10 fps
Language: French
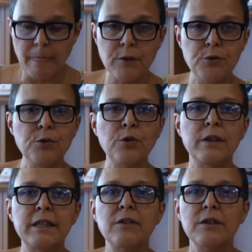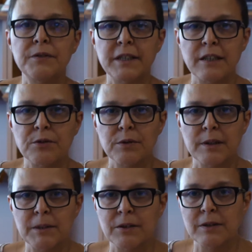sur l'identification
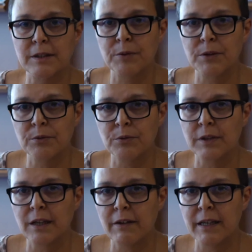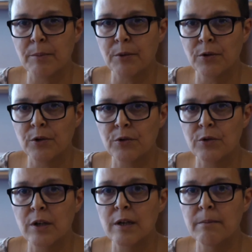des mises en situation de travail
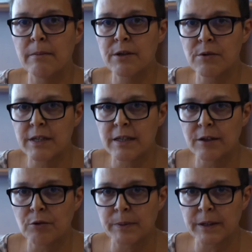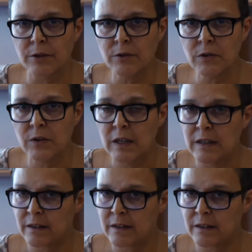apprenante, mais aussi des compétences.